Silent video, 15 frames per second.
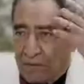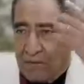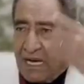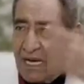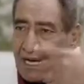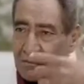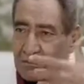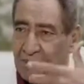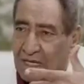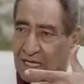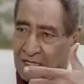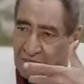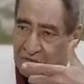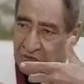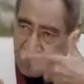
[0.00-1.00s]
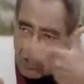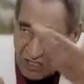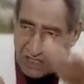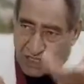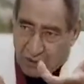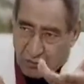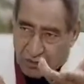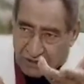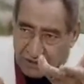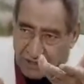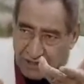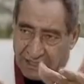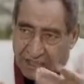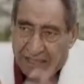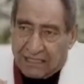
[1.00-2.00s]
ما ما فيش غير
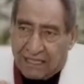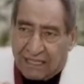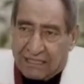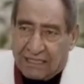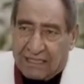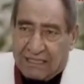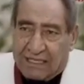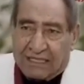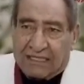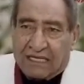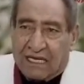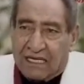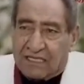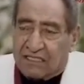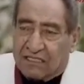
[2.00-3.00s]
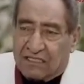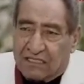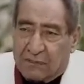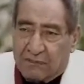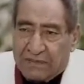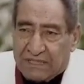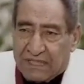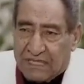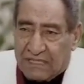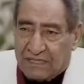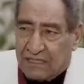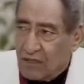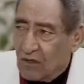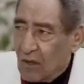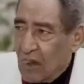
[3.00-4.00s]
الوطن يعني أيوة. انا يعني آه. قصيده الميدان
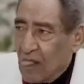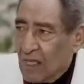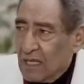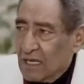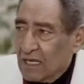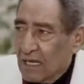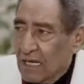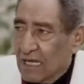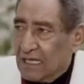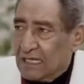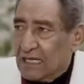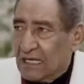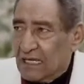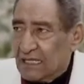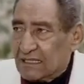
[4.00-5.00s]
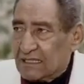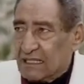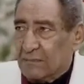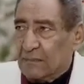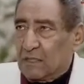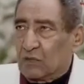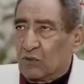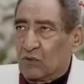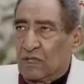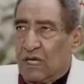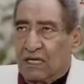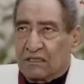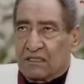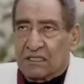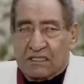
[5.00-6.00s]
مم. انا زي ما تقولي
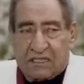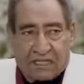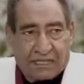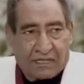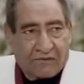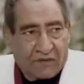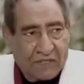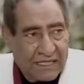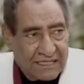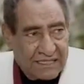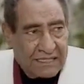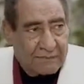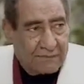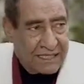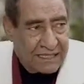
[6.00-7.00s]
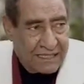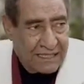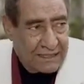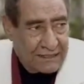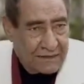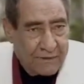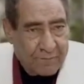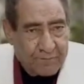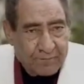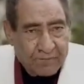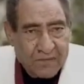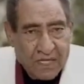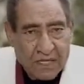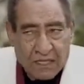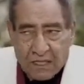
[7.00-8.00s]
حضرتك انا في هذا المكان
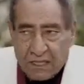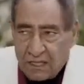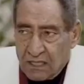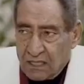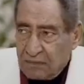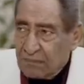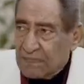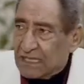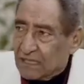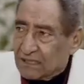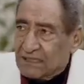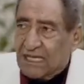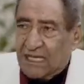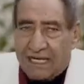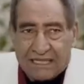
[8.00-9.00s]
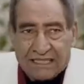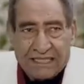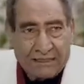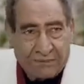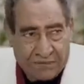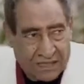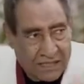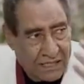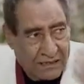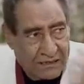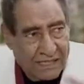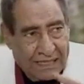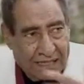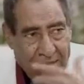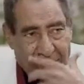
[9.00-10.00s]
مم. المكان ده قديم انا
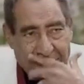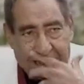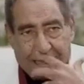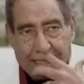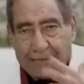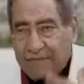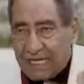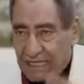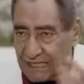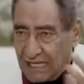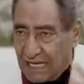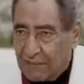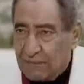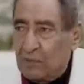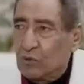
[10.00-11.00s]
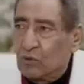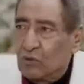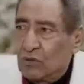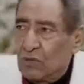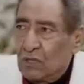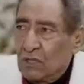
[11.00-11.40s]
يعني من زمان عامله